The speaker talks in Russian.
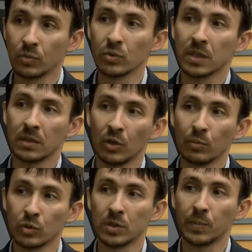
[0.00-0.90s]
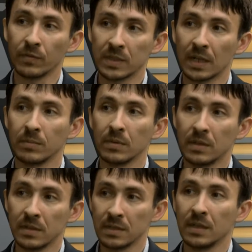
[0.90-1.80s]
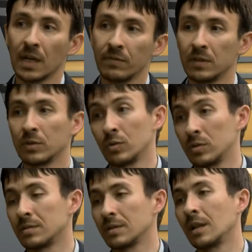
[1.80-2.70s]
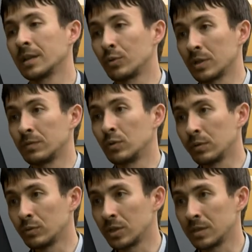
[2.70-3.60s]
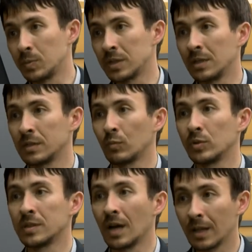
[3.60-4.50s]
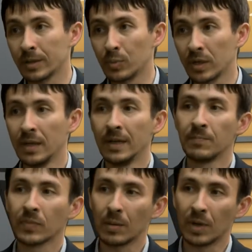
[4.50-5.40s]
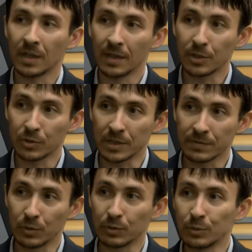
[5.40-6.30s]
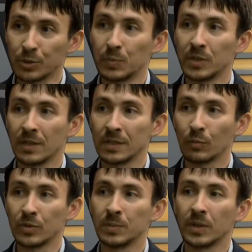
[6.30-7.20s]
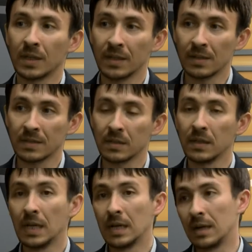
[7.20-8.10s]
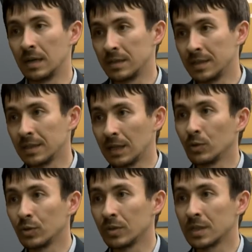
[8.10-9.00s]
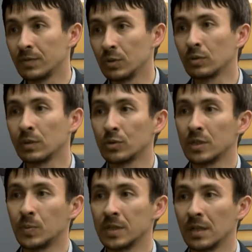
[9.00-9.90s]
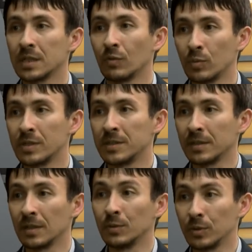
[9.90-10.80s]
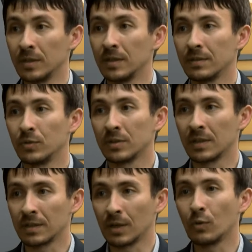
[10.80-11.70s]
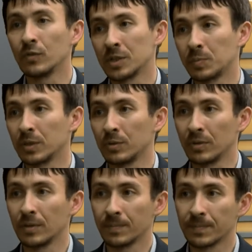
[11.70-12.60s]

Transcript: курс отдаем лучшим профессорам из этих кафедр. То есть алгебру у нас ведут лучшие специалисты области алгебры, матанализ у нас ведут лучшие специалисты области матанализа, а, технологии у нас ведут лучшие специалисты в области технологий. Вот так, таков наш подход.